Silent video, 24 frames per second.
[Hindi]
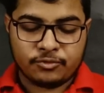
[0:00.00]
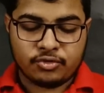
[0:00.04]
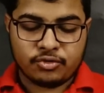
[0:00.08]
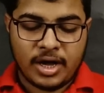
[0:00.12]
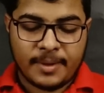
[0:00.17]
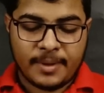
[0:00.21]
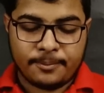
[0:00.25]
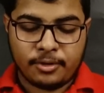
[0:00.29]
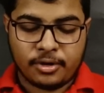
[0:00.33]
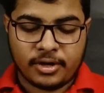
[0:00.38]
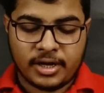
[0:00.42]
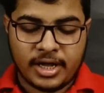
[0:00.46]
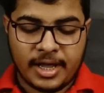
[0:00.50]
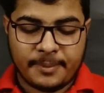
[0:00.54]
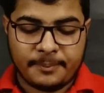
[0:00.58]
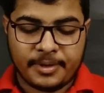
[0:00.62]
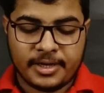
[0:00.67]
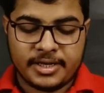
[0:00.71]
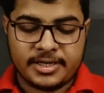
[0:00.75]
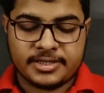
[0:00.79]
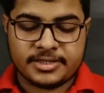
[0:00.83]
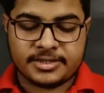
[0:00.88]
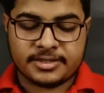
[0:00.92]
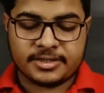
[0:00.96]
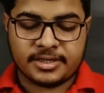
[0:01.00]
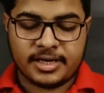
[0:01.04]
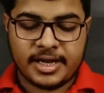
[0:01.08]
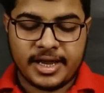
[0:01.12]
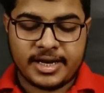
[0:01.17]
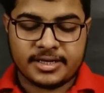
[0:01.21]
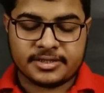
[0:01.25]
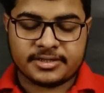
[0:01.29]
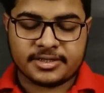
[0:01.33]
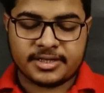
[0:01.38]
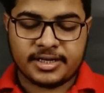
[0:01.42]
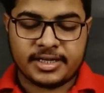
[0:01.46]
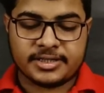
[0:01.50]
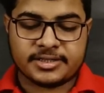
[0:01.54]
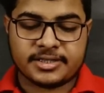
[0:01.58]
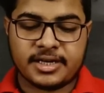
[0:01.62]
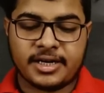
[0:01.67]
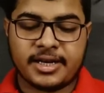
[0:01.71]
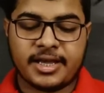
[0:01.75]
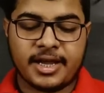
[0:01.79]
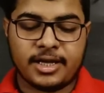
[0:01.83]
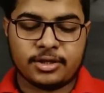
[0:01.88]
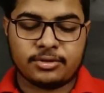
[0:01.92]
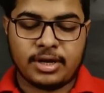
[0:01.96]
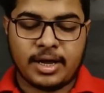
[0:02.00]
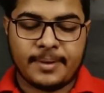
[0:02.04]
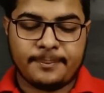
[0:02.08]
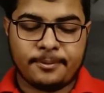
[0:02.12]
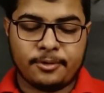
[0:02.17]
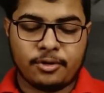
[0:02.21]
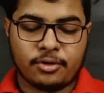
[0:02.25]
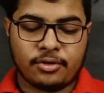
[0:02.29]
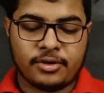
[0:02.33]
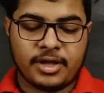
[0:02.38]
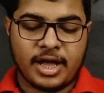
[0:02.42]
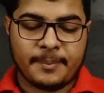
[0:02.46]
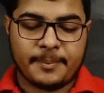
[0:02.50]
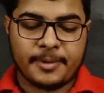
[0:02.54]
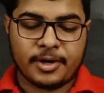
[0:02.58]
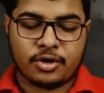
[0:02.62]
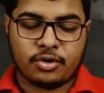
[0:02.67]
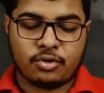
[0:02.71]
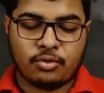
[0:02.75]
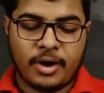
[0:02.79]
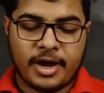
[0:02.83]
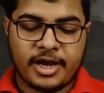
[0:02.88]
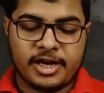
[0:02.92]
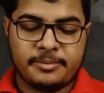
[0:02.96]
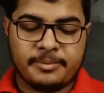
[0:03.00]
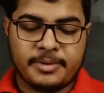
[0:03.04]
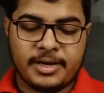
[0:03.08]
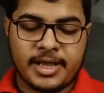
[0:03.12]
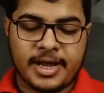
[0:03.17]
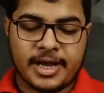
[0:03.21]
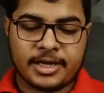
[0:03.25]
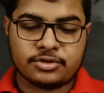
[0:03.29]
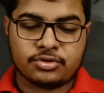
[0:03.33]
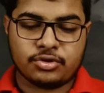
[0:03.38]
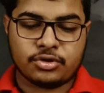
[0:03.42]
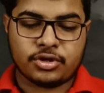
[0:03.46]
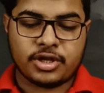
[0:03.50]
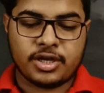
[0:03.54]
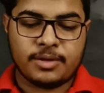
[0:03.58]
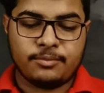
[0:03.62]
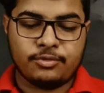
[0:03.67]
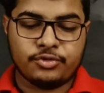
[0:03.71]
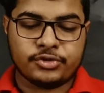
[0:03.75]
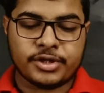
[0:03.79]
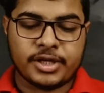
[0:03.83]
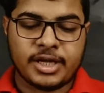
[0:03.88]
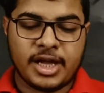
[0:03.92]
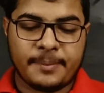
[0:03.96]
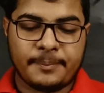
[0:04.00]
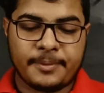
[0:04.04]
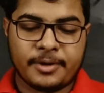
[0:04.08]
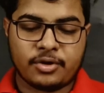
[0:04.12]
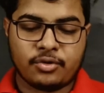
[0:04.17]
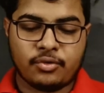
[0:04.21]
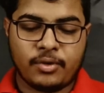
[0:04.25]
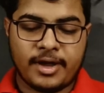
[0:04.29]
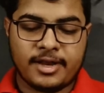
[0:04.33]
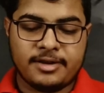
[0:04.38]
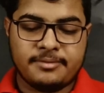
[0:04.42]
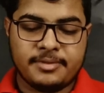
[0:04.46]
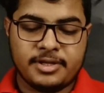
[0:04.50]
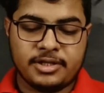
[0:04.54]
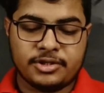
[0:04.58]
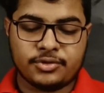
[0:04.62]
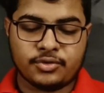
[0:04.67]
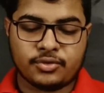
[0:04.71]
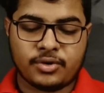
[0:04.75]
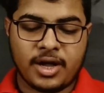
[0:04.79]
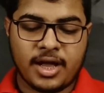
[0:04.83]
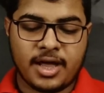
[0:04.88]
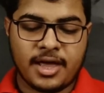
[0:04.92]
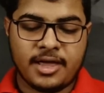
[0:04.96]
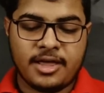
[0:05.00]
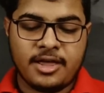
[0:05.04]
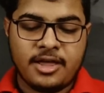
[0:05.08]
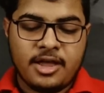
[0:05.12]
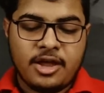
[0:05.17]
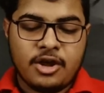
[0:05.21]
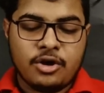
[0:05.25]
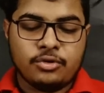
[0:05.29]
तो आप लोग यहाँ पे इस तरह स्क्रेच करेंगे तो आप लोग को यहाँ पे क्वाइन मिलेगा जो कि मुझे यहाँ पे क्वाइन मिल चुका है